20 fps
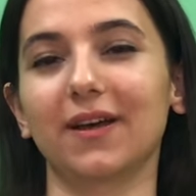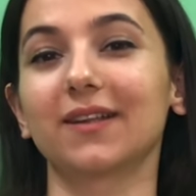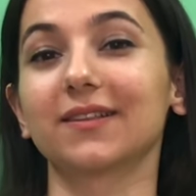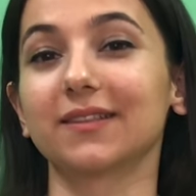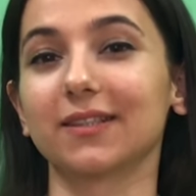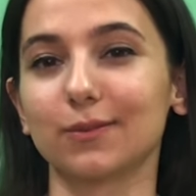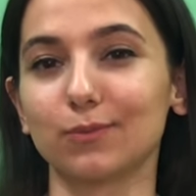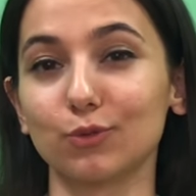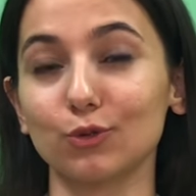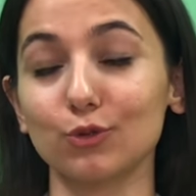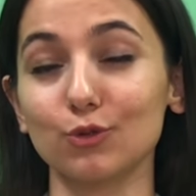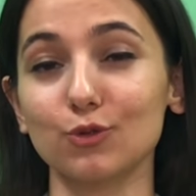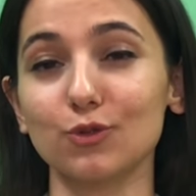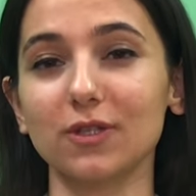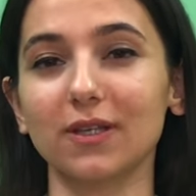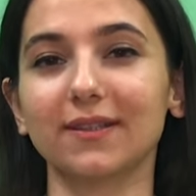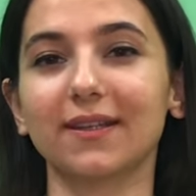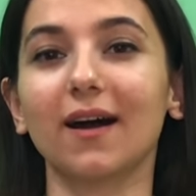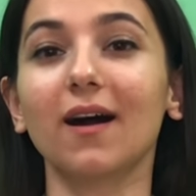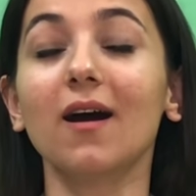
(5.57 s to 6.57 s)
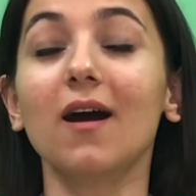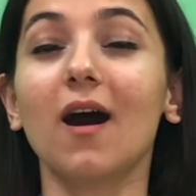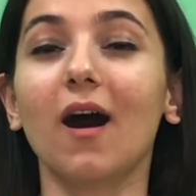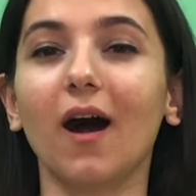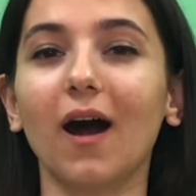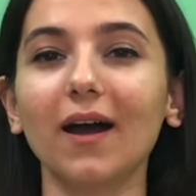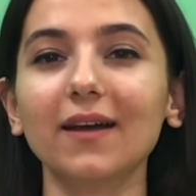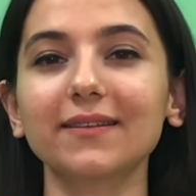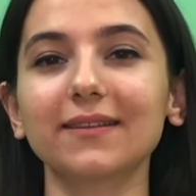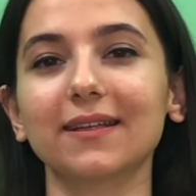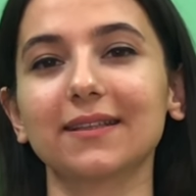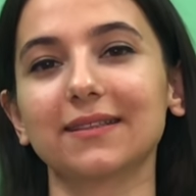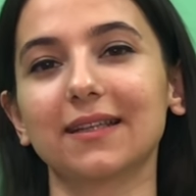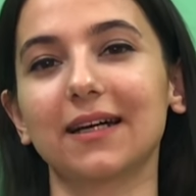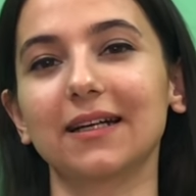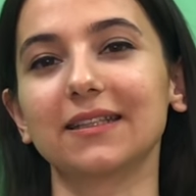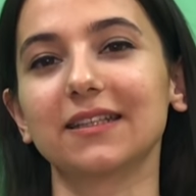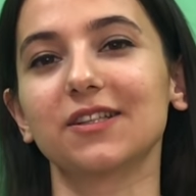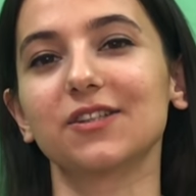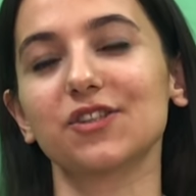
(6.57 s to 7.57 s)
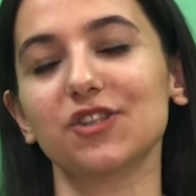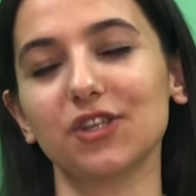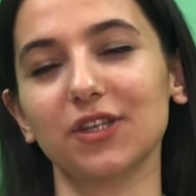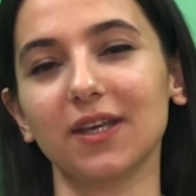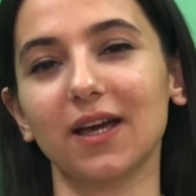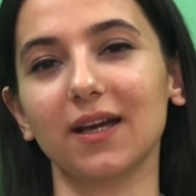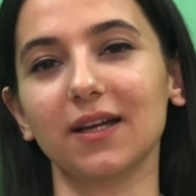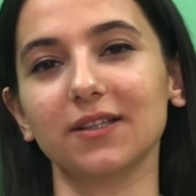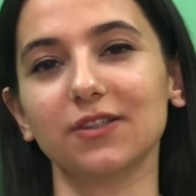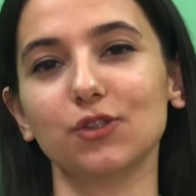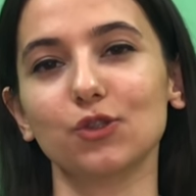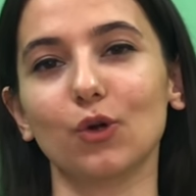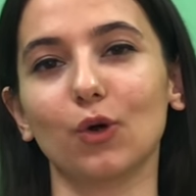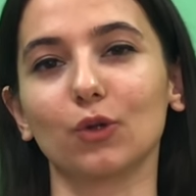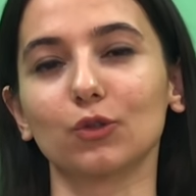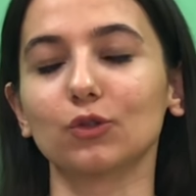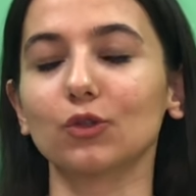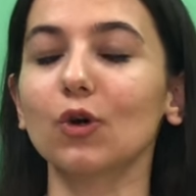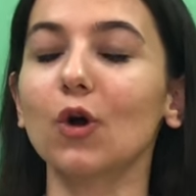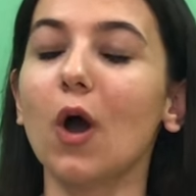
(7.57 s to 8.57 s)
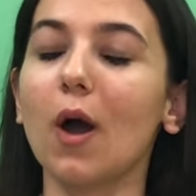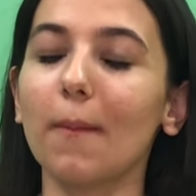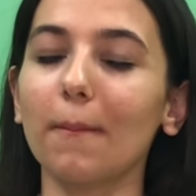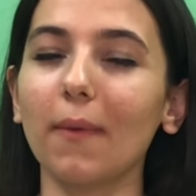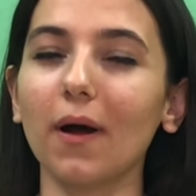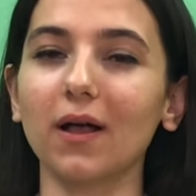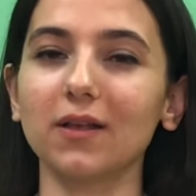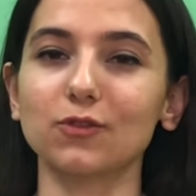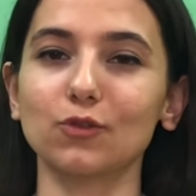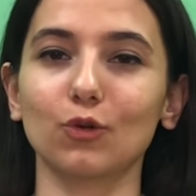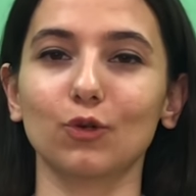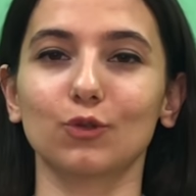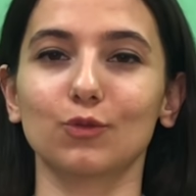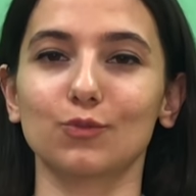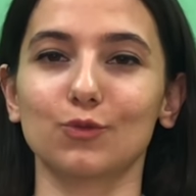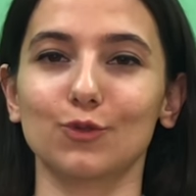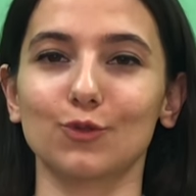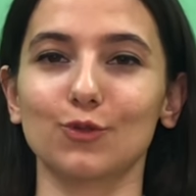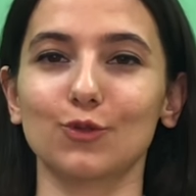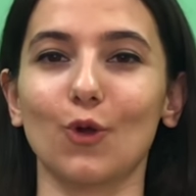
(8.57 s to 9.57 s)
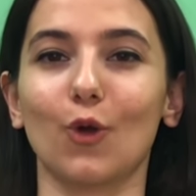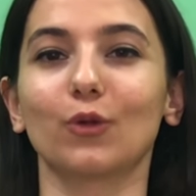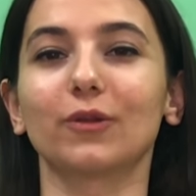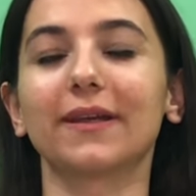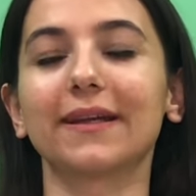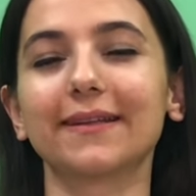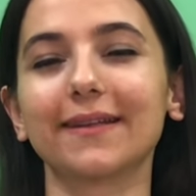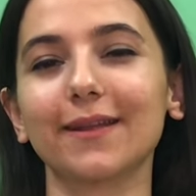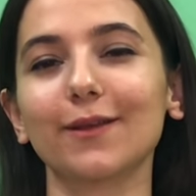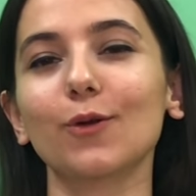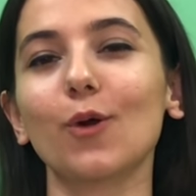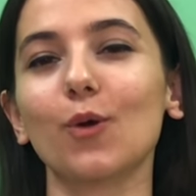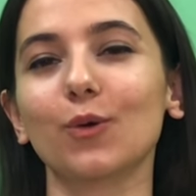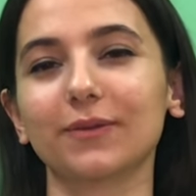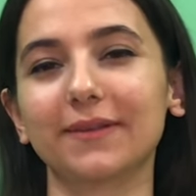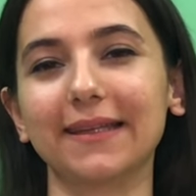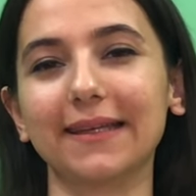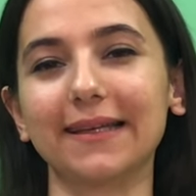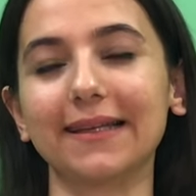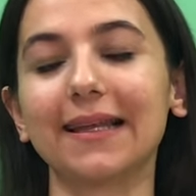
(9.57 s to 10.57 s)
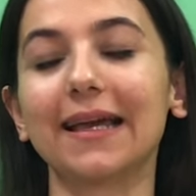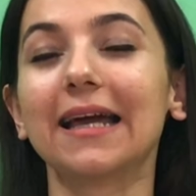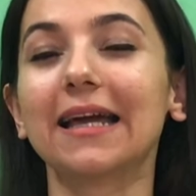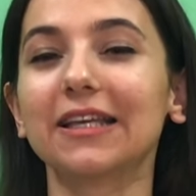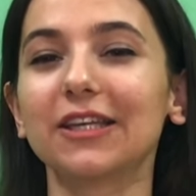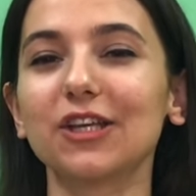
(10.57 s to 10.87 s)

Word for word: yanları bulunsa da aynı adayların şikayetçi olduğu bazı olumsuz yönleri de yok değil.